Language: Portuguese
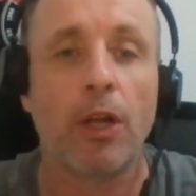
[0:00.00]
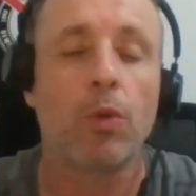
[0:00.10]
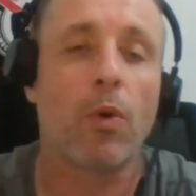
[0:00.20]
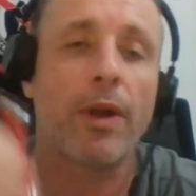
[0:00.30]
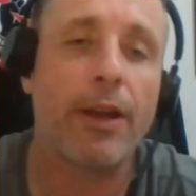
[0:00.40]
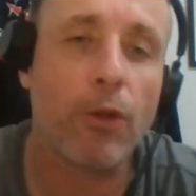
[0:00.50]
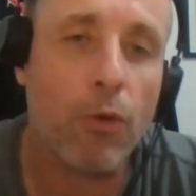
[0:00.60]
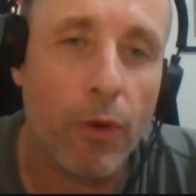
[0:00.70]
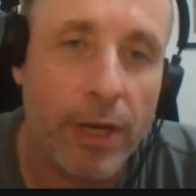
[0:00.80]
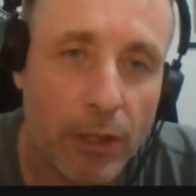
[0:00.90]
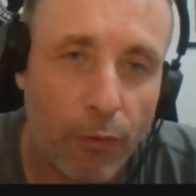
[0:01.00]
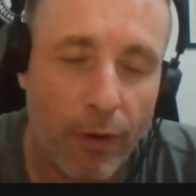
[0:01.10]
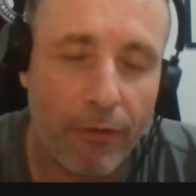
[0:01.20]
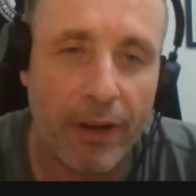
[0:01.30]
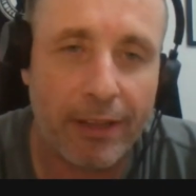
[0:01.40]
no horário que o Corinthians foi
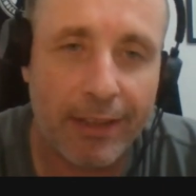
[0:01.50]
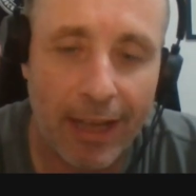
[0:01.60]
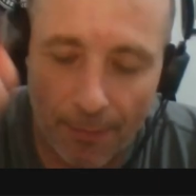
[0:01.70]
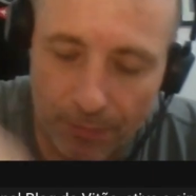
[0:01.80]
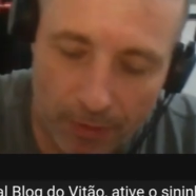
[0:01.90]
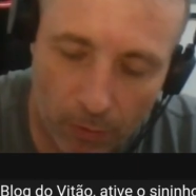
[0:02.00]
enfrentar,